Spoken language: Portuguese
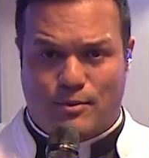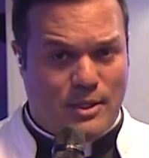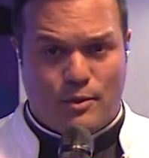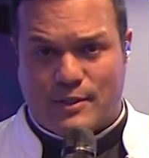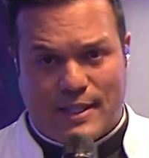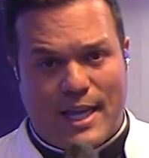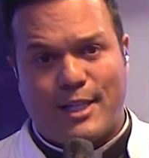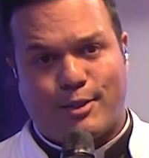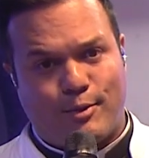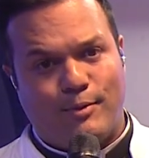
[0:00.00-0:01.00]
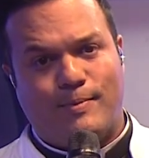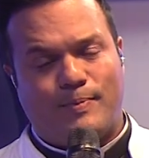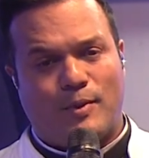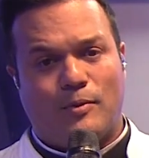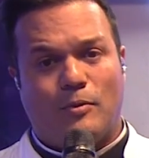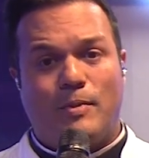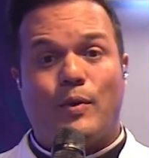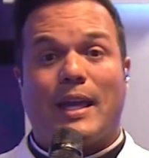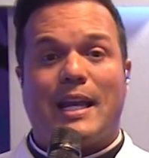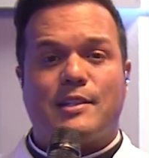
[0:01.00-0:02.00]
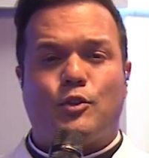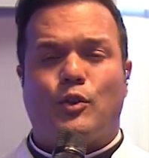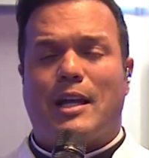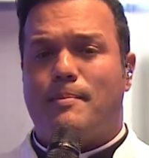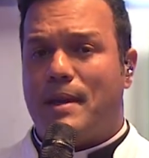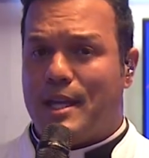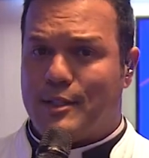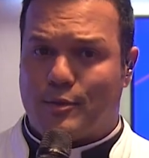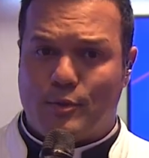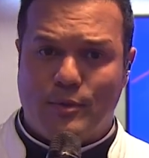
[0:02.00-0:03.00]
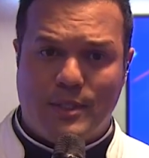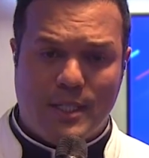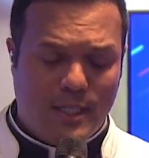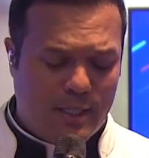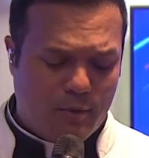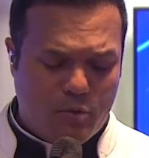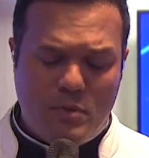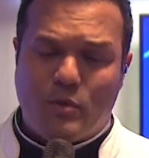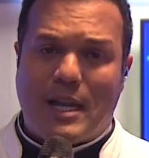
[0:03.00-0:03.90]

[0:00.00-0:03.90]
não deu certo? O meu relacionamento, o meu